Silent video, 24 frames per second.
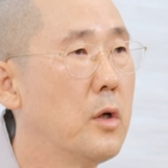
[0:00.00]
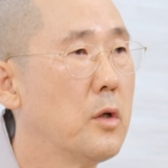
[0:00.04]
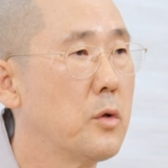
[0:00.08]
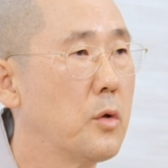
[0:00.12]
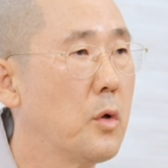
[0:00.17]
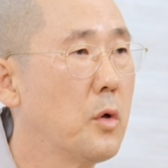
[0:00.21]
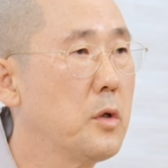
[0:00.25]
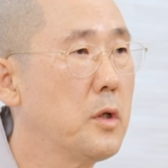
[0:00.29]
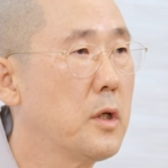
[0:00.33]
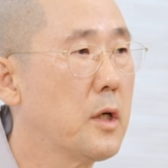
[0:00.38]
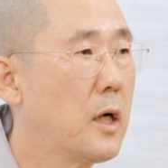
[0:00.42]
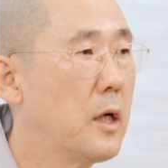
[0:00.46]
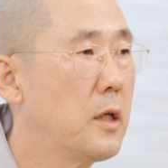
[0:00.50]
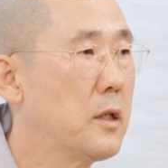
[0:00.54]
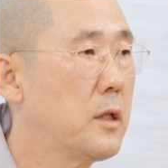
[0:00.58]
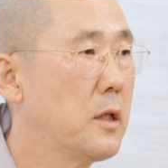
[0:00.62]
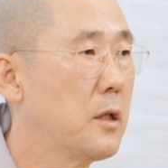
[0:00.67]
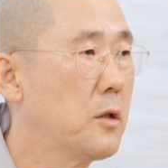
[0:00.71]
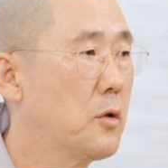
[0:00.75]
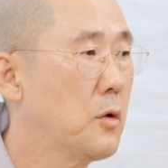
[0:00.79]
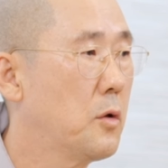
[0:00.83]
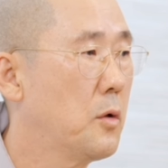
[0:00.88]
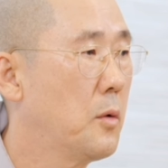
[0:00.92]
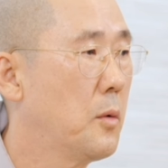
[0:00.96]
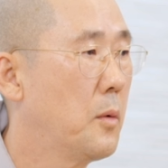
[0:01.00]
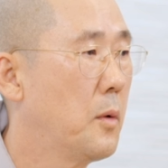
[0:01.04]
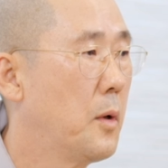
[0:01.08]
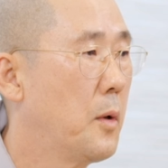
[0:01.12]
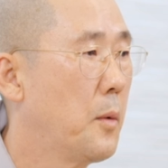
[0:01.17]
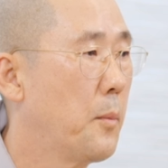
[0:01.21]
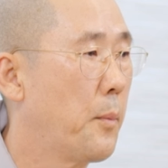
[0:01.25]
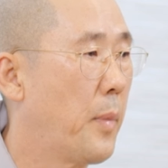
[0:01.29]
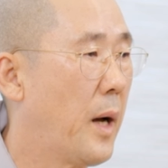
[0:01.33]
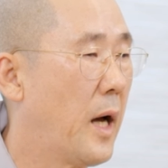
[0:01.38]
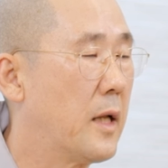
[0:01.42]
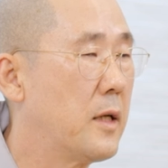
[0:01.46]
노력할 때도
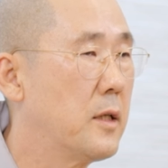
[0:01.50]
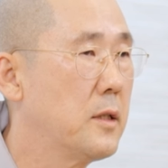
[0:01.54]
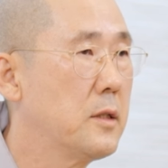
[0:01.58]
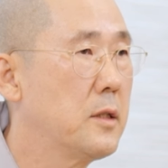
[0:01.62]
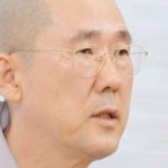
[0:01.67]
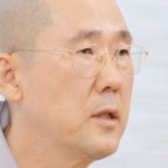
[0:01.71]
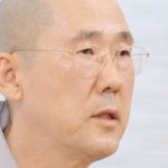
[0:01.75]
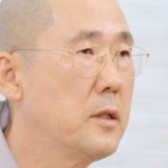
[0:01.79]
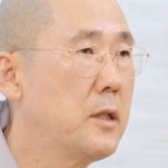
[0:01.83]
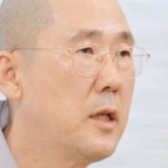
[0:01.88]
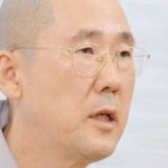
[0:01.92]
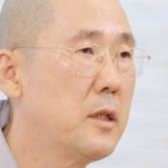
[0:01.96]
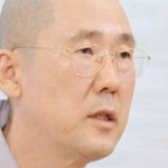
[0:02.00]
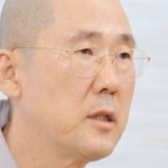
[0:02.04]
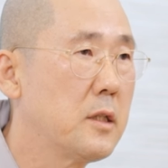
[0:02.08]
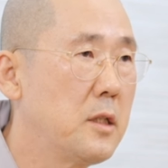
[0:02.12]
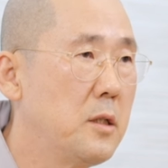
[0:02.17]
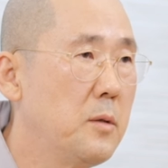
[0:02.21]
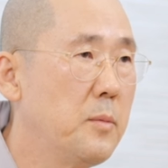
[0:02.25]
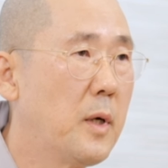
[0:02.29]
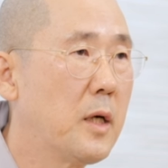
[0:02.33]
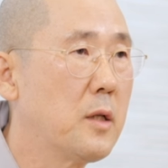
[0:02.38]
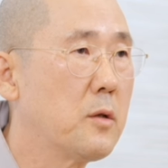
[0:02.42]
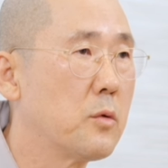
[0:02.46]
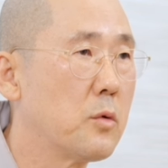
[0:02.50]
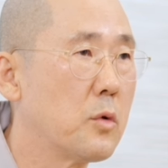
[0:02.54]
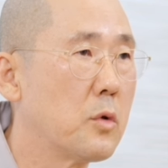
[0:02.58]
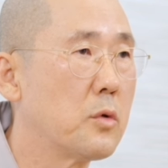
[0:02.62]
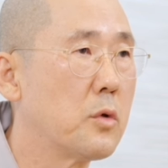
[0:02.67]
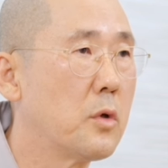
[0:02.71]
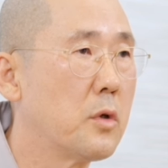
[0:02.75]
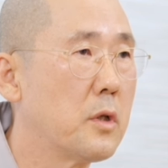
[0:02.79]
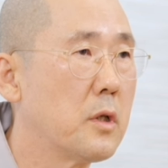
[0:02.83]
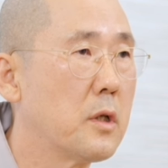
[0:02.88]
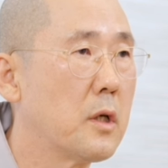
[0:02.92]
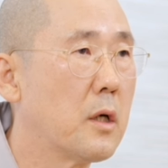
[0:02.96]
바른 견해를 기반으로
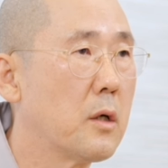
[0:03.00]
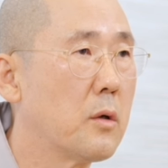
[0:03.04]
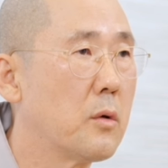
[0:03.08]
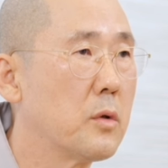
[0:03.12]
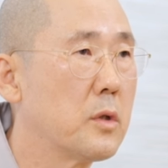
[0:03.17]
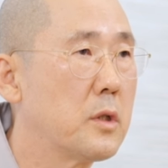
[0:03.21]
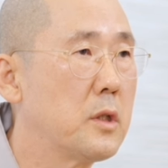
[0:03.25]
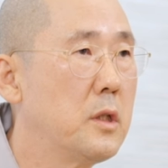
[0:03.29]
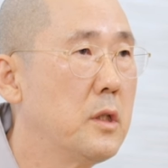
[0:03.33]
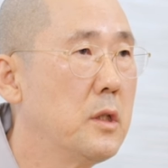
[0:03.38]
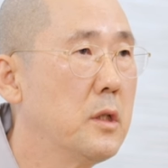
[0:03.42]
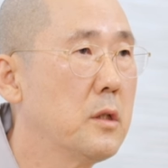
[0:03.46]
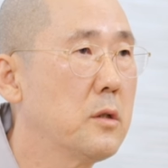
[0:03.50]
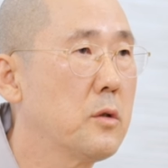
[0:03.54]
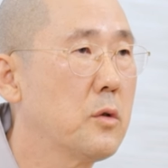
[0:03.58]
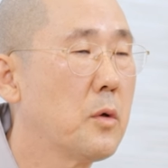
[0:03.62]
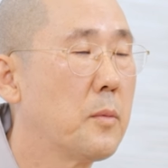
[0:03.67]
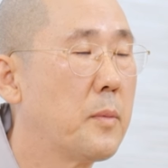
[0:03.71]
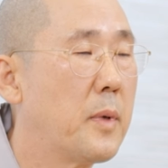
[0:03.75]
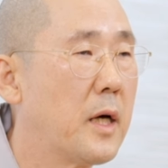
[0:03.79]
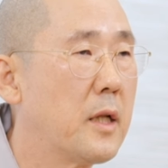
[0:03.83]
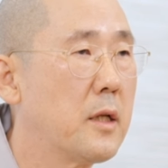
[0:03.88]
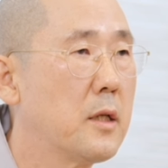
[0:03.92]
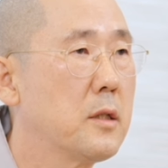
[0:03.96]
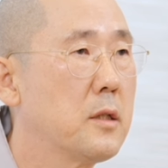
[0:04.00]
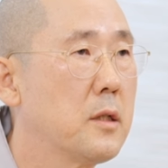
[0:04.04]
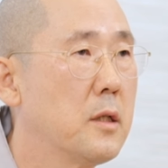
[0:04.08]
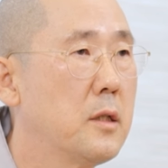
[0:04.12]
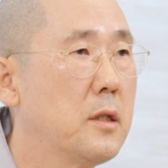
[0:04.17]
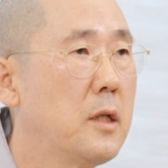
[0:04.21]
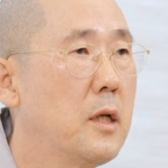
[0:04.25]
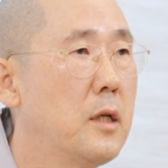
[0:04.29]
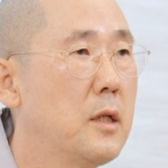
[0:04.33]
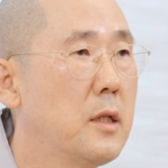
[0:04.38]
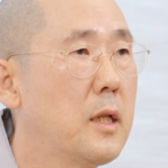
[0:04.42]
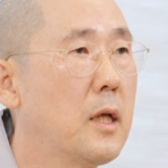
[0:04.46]
노력하고, 기억도 바른
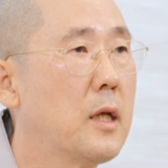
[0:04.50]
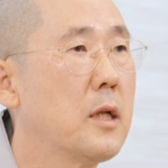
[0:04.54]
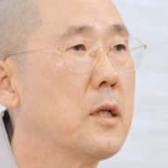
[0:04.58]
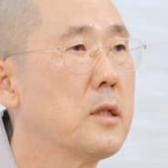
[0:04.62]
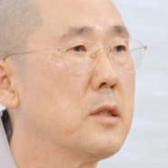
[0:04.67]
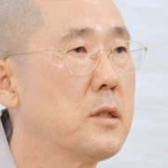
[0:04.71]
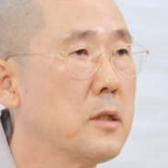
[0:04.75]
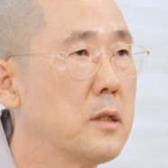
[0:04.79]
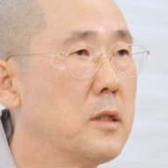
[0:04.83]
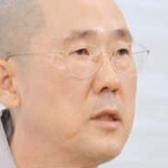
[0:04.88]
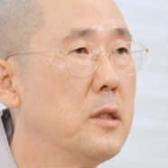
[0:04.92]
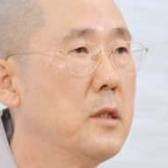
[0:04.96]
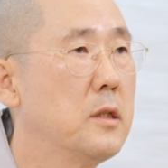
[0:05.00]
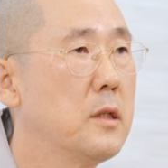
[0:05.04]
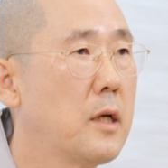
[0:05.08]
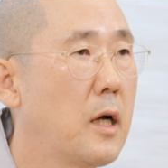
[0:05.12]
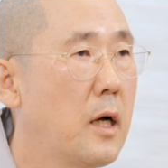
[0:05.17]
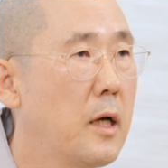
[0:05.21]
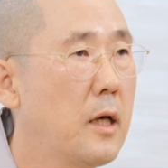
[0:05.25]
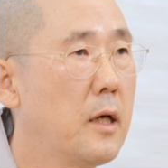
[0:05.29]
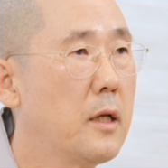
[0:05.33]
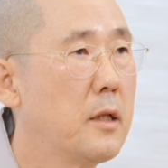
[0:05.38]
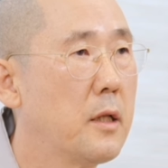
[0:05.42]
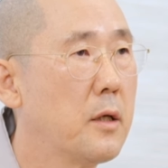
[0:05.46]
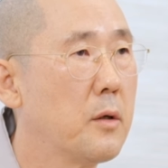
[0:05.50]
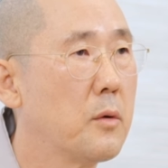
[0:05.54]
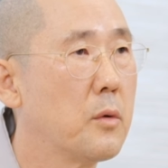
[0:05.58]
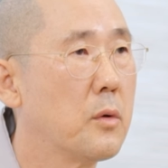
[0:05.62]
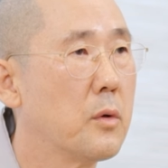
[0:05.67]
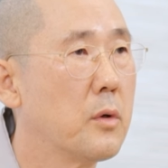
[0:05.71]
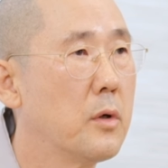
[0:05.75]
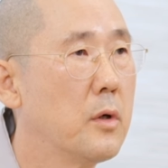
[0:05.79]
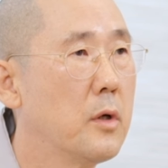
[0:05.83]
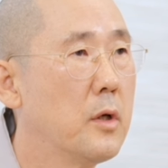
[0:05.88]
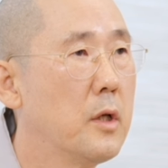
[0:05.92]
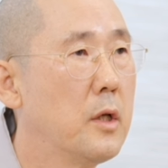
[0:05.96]
견해를 따라서 기억해야
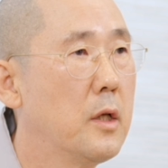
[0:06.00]
되고,